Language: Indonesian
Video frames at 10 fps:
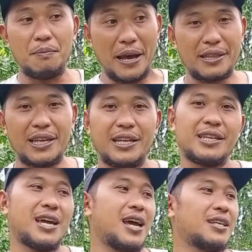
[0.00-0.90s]

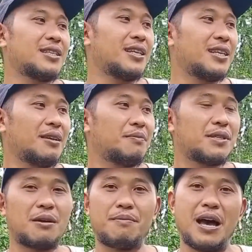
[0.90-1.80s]
bakterinya jadi
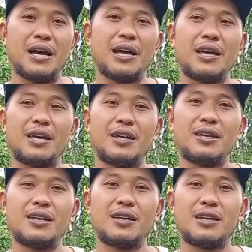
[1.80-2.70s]
bisa pakai
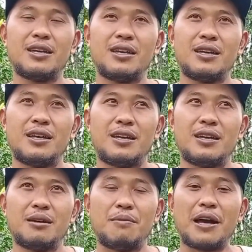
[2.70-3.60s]

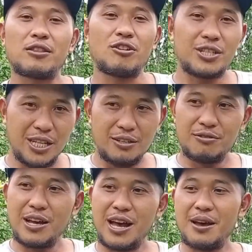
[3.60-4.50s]
vaktosin
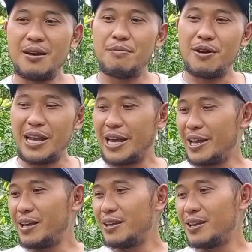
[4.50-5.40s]
juga boleh
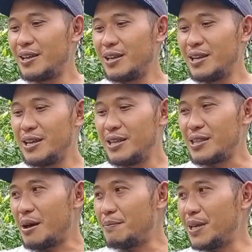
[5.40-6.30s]

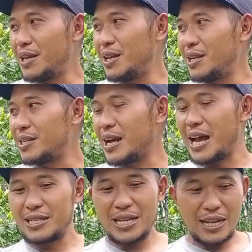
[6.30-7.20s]
tapi
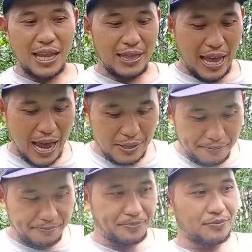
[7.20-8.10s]
dengan
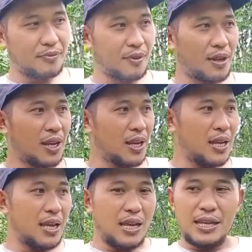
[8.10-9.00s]
catatan
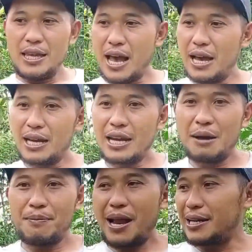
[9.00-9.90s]
yang
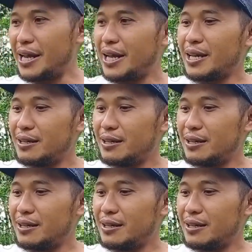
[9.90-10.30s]
kena padek